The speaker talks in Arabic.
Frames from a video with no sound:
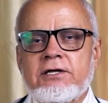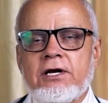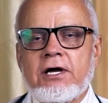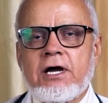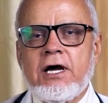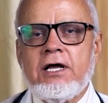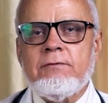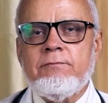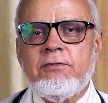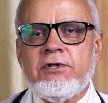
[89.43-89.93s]

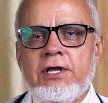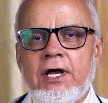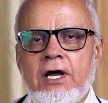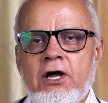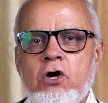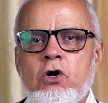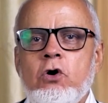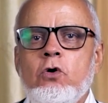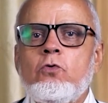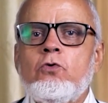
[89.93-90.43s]
القلب
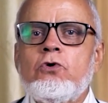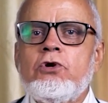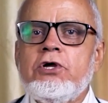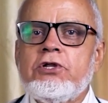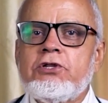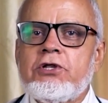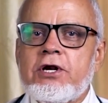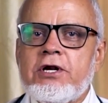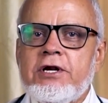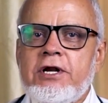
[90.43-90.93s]
ده
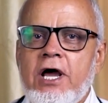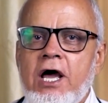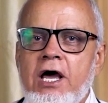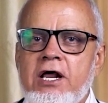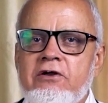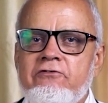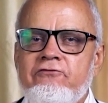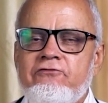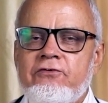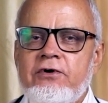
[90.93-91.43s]
ونقدر
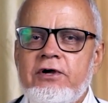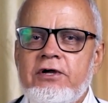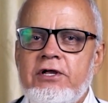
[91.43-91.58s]
نعرف